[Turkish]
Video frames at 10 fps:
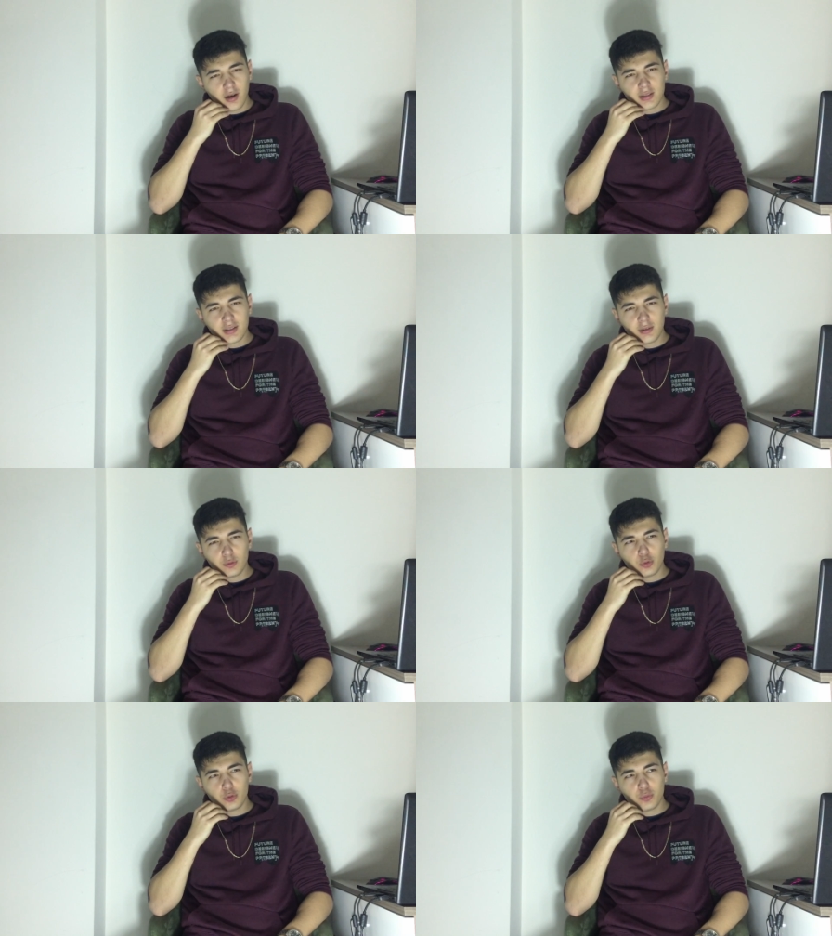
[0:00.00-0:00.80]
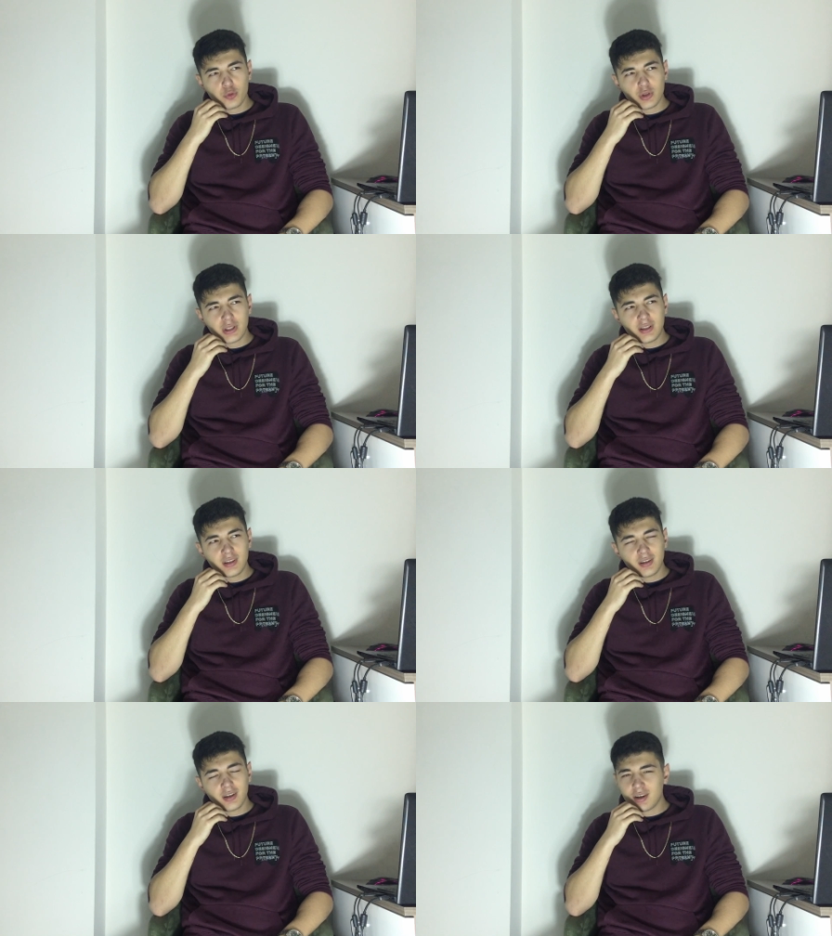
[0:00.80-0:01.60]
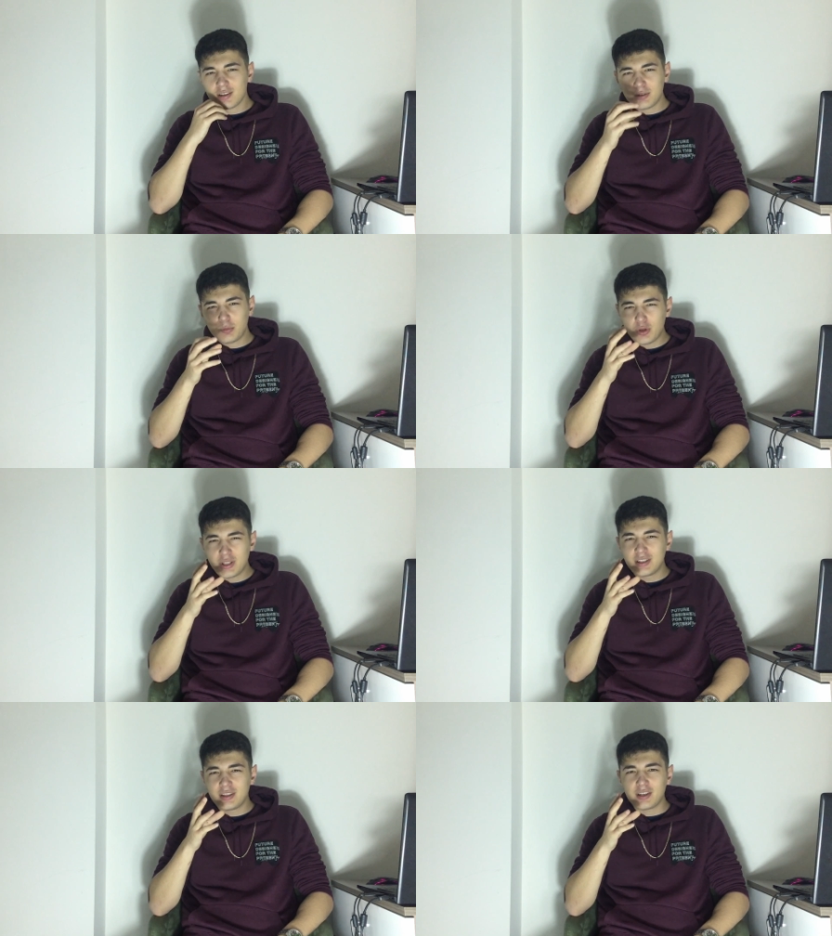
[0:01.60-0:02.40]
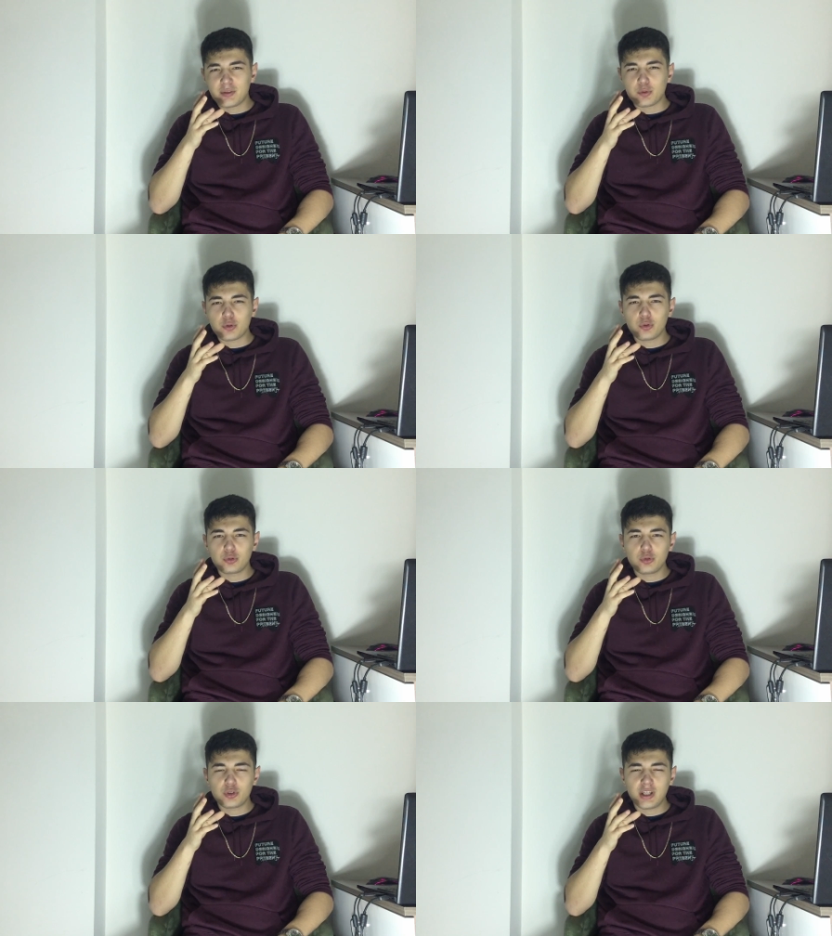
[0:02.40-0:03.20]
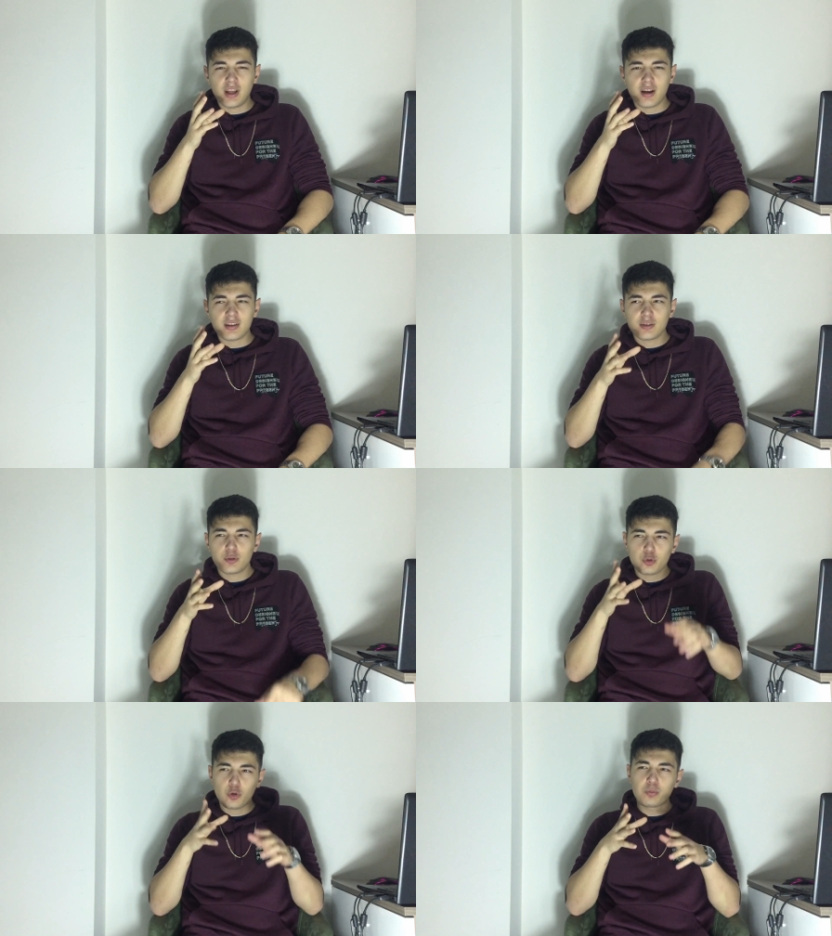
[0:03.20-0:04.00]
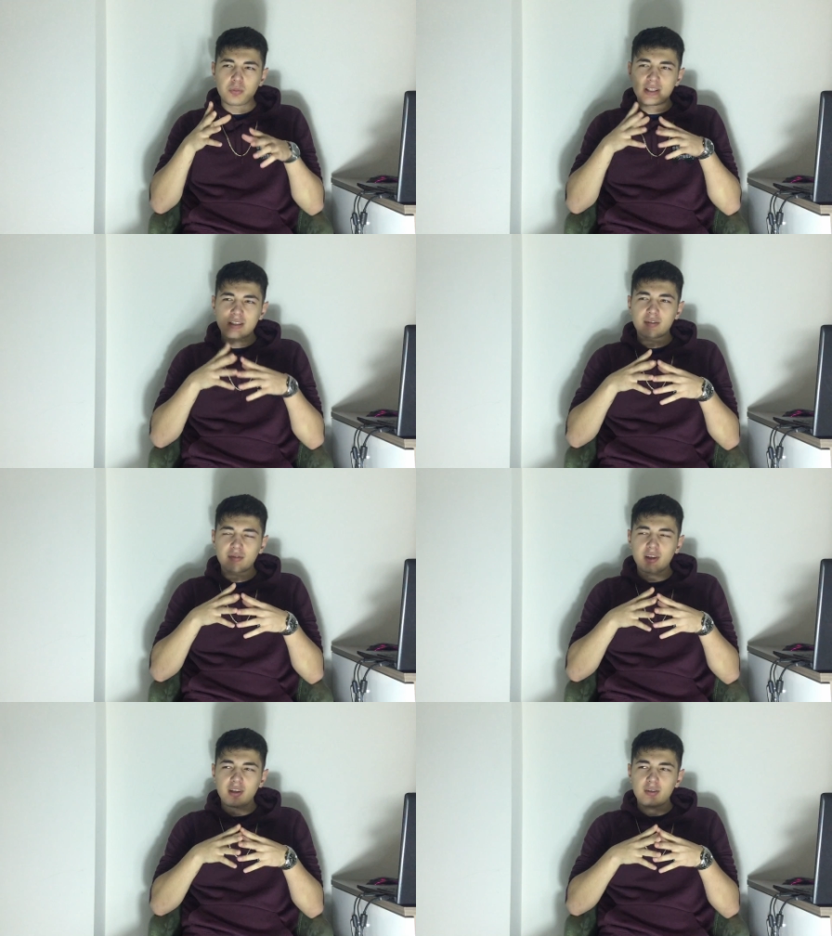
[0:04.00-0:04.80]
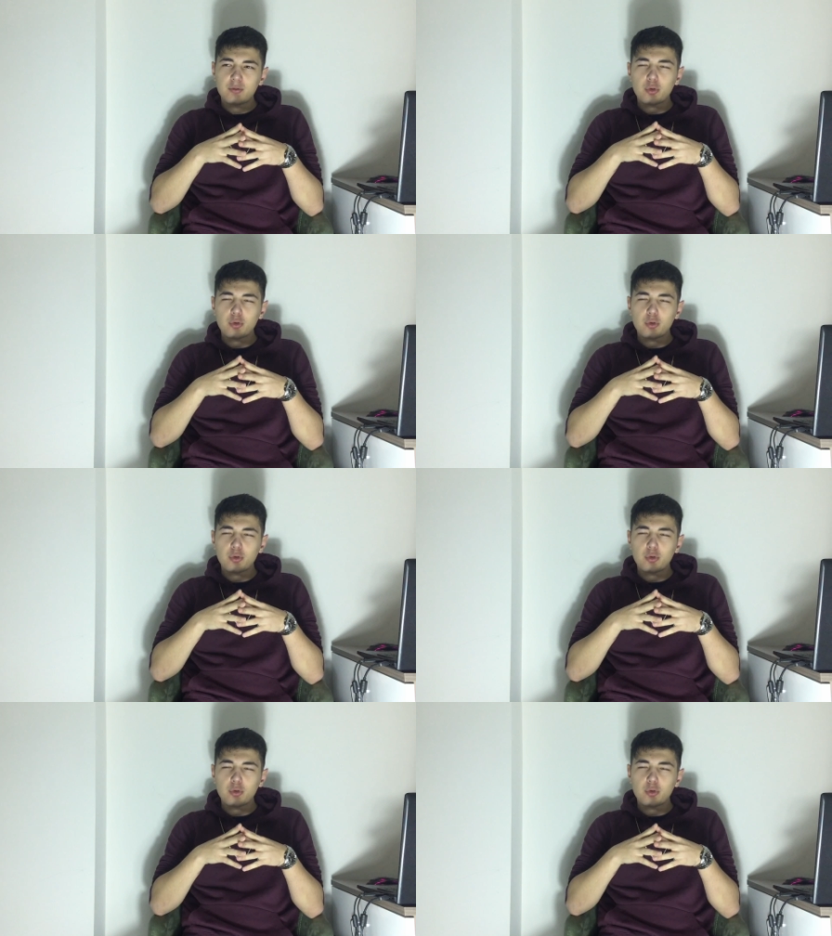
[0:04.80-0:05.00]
hasret duyduğumuz ya da asıl böyle ihtiyacımızın olduğu şeyler aslında çok basit ve